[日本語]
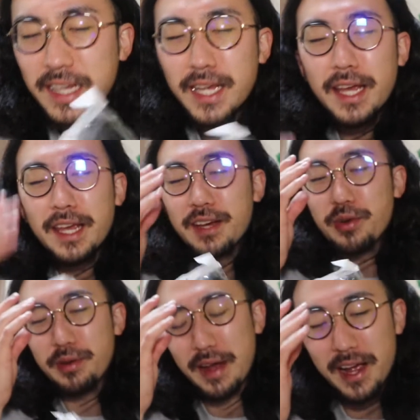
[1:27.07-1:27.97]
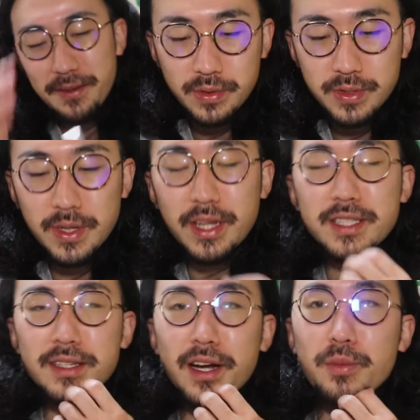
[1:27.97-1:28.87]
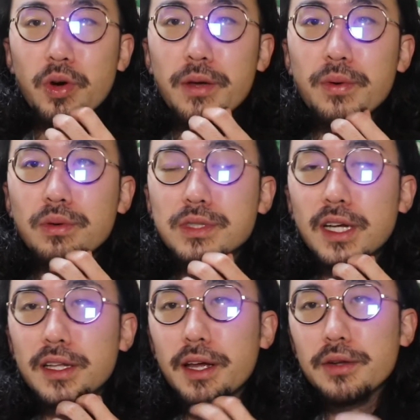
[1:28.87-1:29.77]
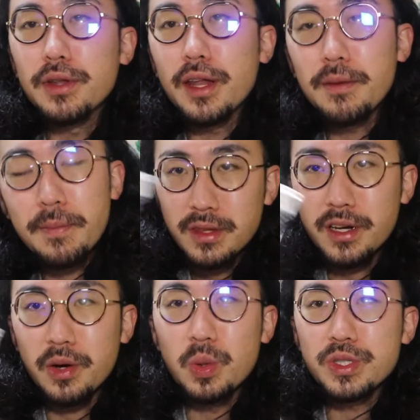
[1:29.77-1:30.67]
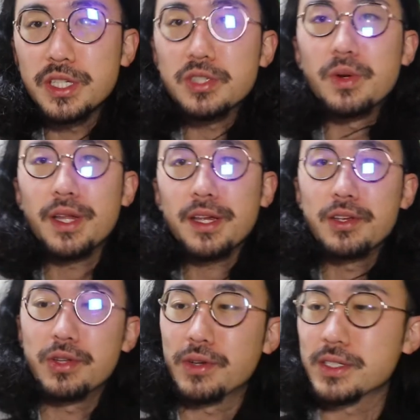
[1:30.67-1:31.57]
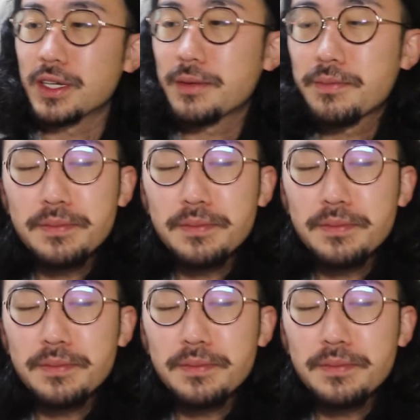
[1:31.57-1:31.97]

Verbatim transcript: いやいやいやいや、これはね、I、うちはね、誰も iPhone を使ってないので、ね、誰か欲しい人はね、言ってください。